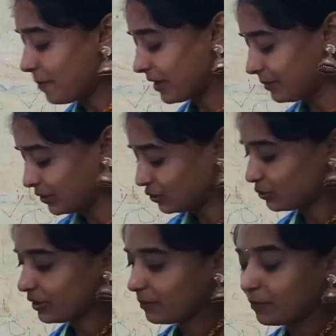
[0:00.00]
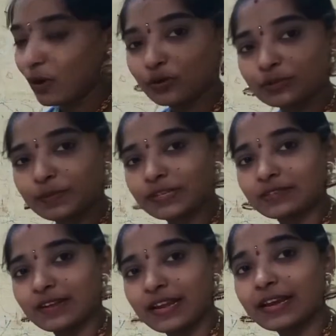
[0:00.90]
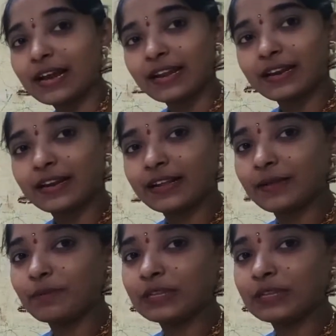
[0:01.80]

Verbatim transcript: మనం ఎంచుకునే బ్లౌజ్ పీస్ వల్లే కలర్ అనేది